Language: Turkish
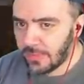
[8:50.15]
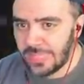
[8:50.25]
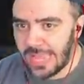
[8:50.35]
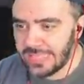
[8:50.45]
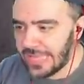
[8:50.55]

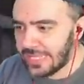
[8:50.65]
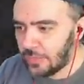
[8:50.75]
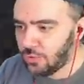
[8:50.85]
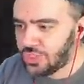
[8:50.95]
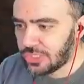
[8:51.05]
Gel gel
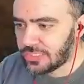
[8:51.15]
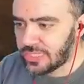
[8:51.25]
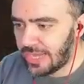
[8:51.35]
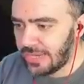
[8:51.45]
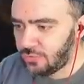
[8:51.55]
gel 3
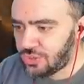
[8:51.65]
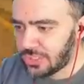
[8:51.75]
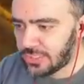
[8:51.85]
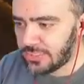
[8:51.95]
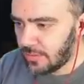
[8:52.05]
yıldız halen 3
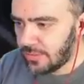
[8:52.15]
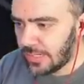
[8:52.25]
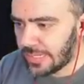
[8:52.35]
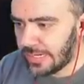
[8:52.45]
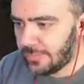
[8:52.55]
yıldız.
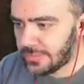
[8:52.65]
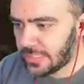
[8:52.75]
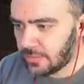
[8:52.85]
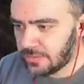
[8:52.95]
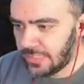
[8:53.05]
Yakalamaz.
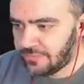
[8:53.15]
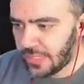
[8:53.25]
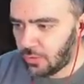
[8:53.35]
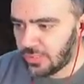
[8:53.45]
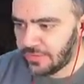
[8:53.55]
Drift
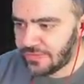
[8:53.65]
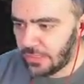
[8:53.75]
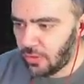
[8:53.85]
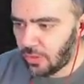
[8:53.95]
geliyor drift geliyor.